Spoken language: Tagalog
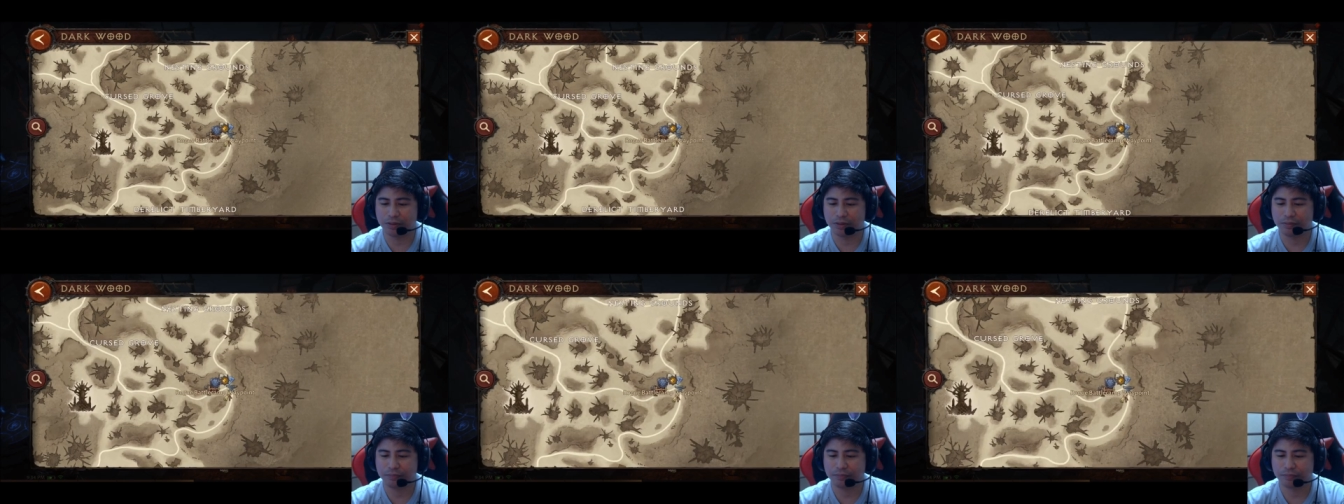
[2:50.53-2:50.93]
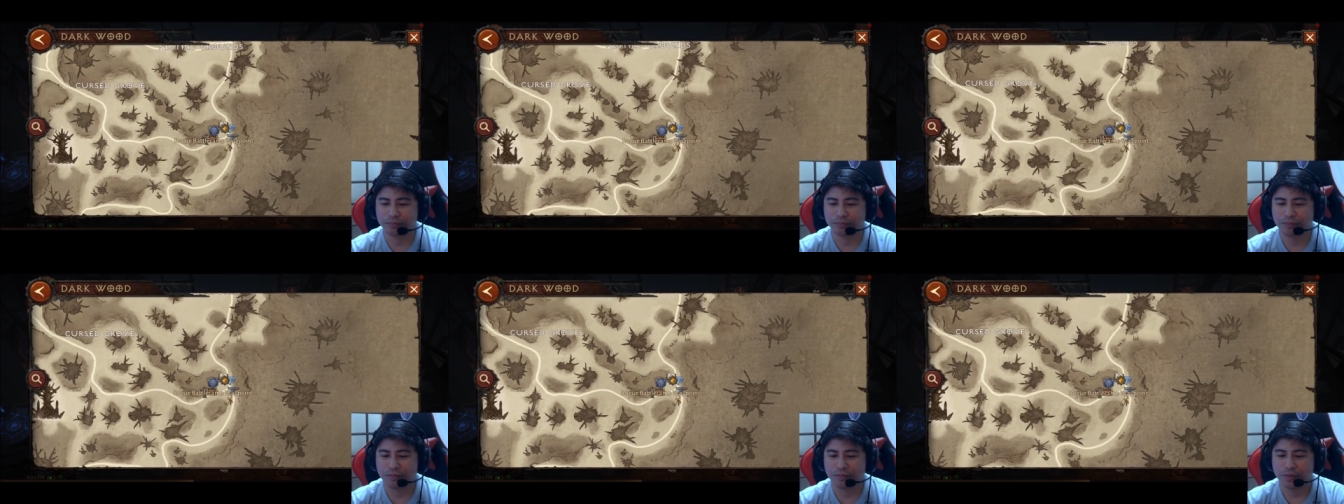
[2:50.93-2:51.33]
to
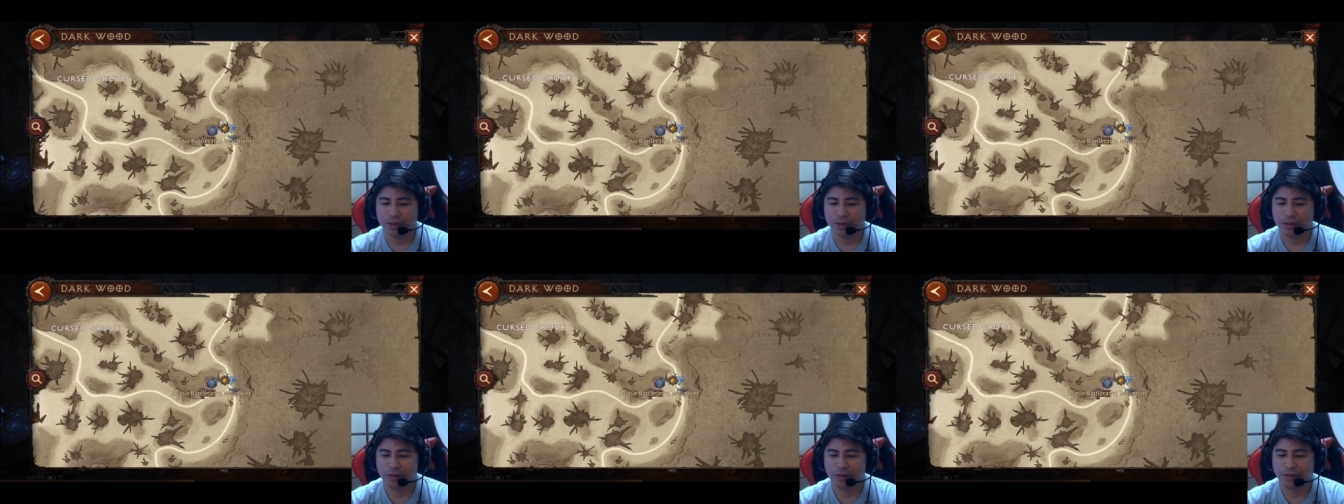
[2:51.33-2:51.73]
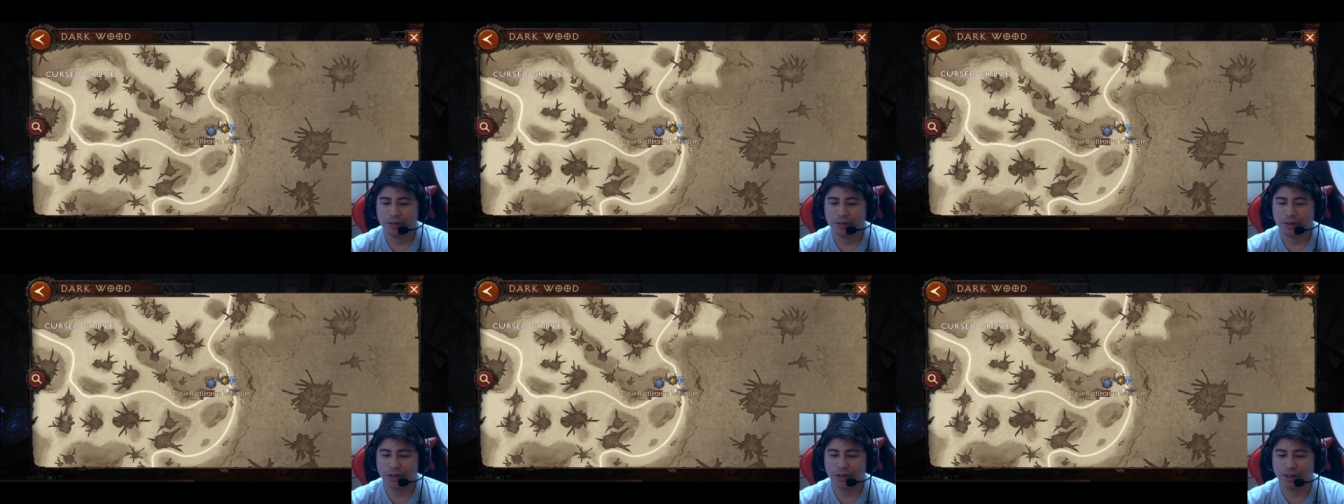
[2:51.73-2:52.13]

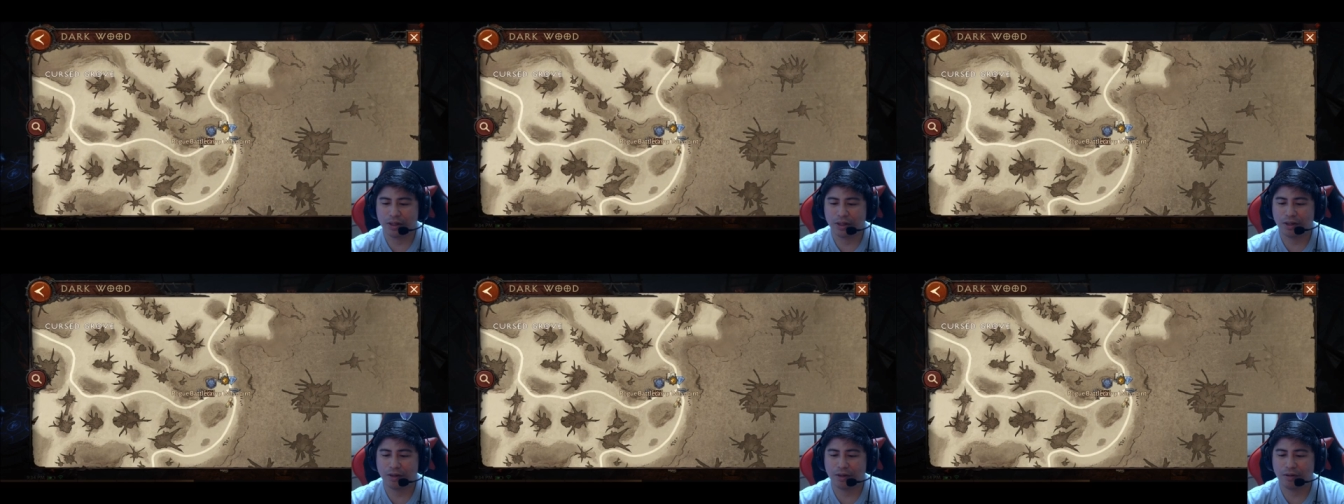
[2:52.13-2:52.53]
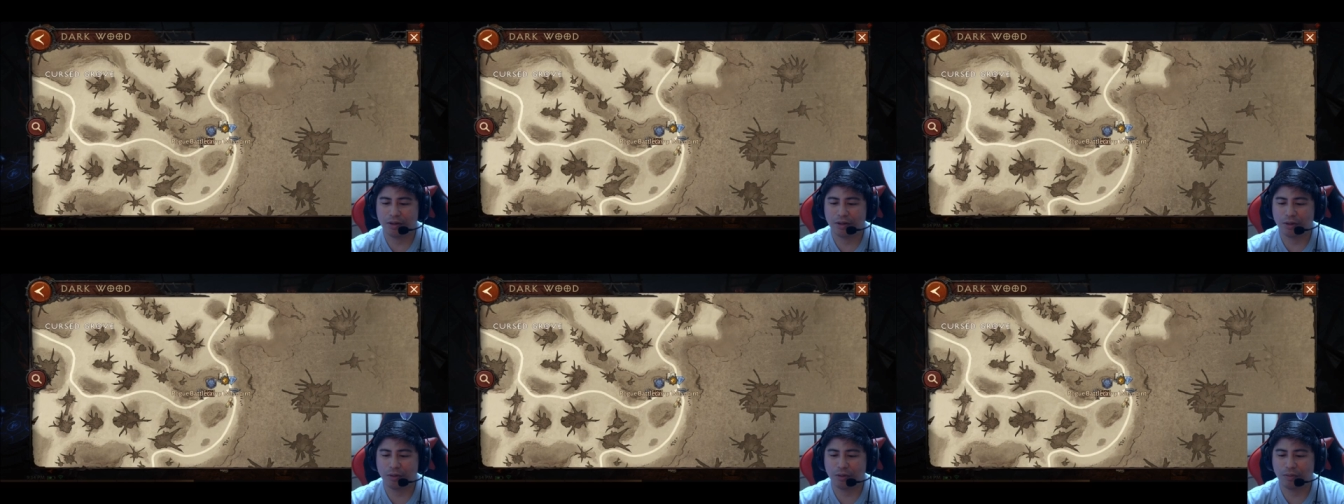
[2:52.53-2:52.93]
uh,
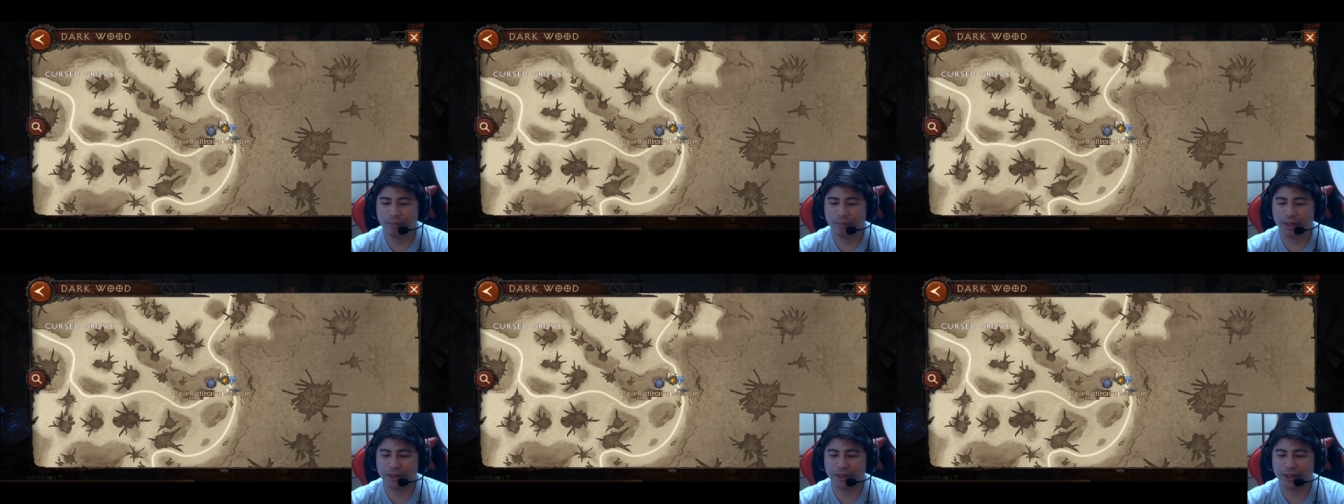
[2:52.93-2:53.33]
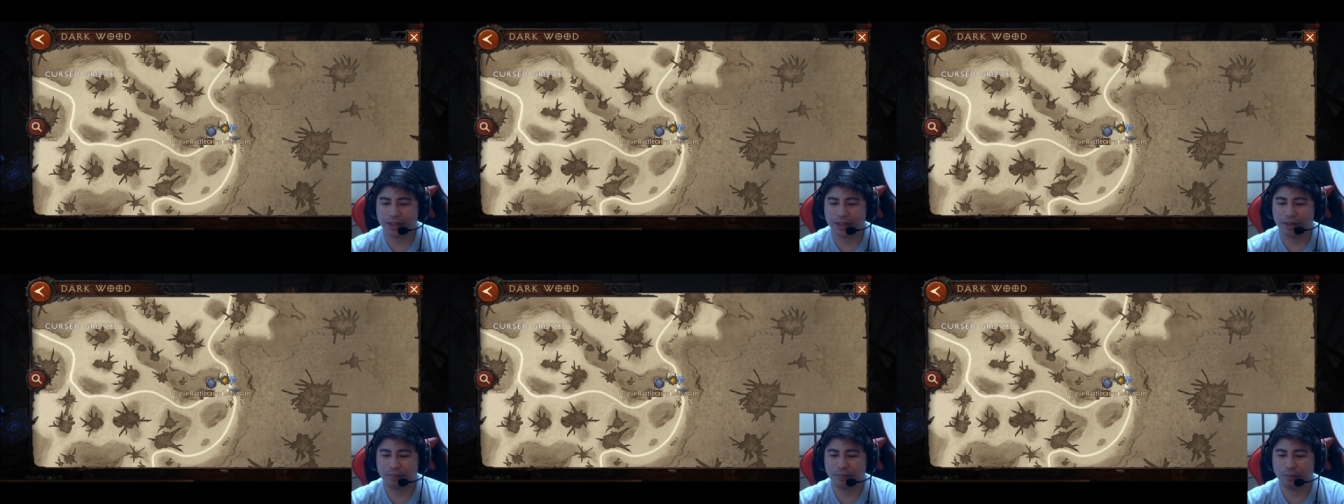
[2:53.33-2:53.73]
rogue battle
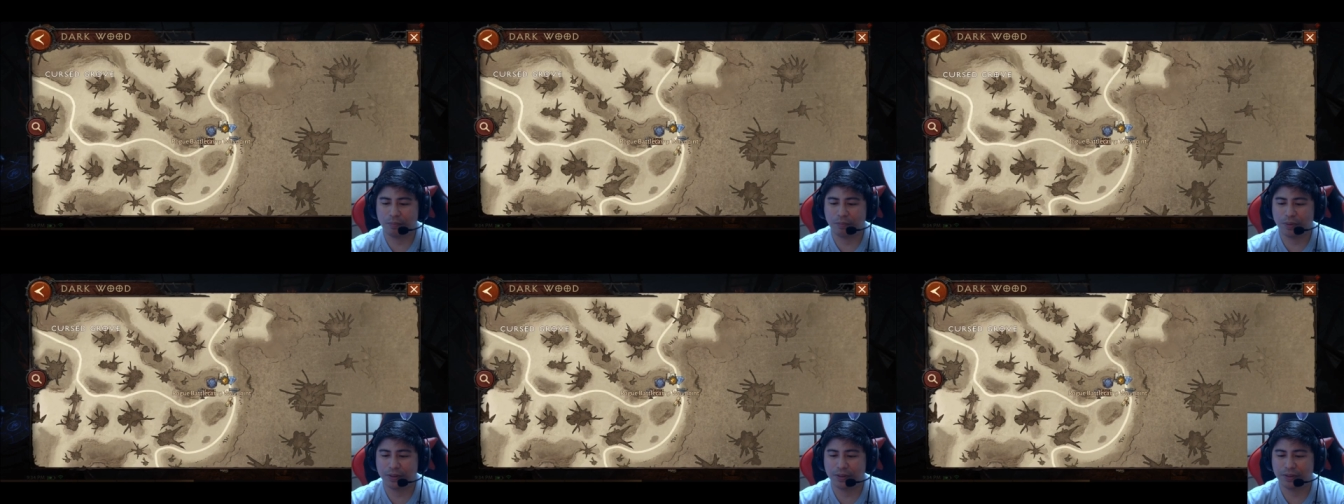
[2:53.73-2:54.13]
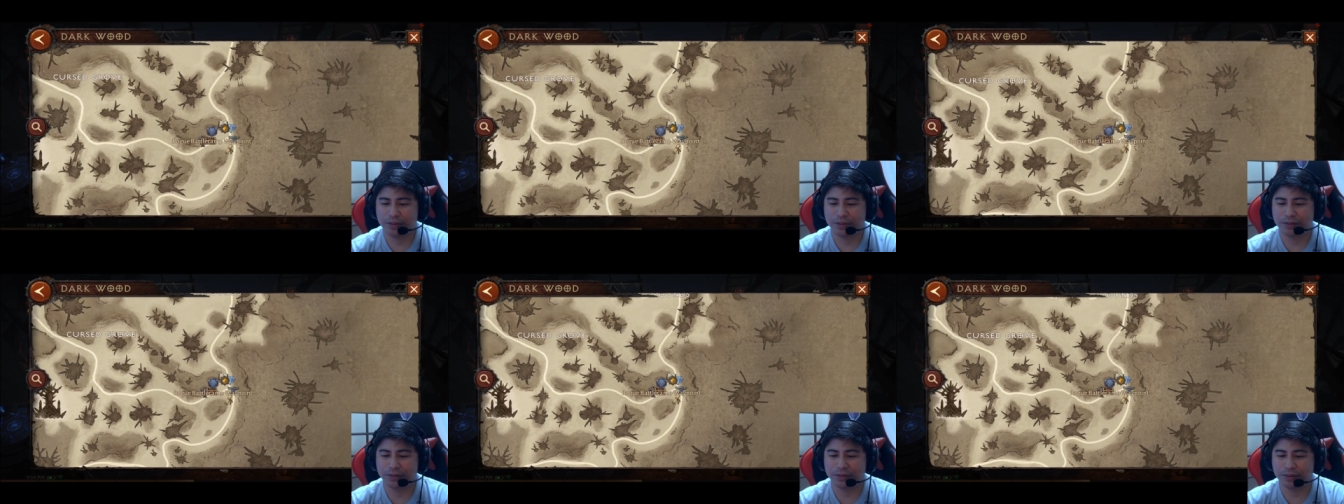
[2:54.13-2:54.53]
camp
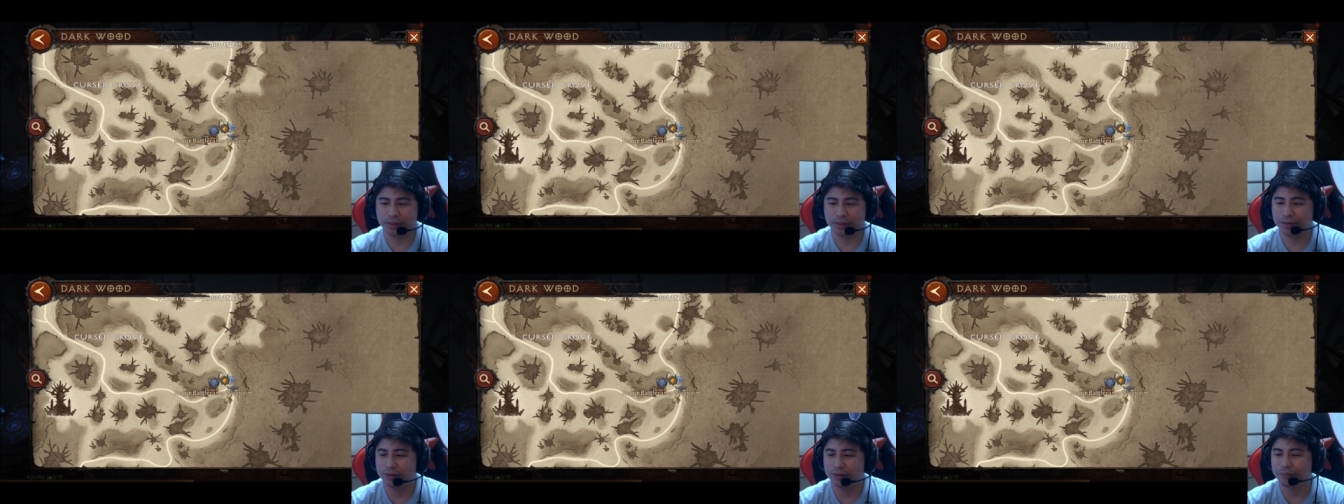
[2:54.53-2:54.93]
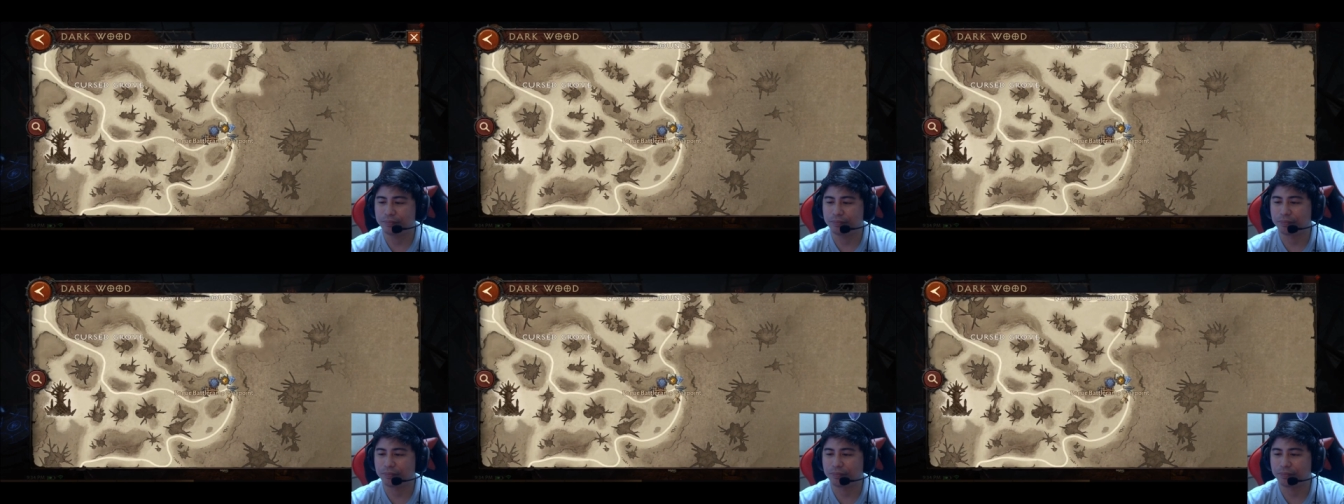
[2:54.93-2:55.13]
so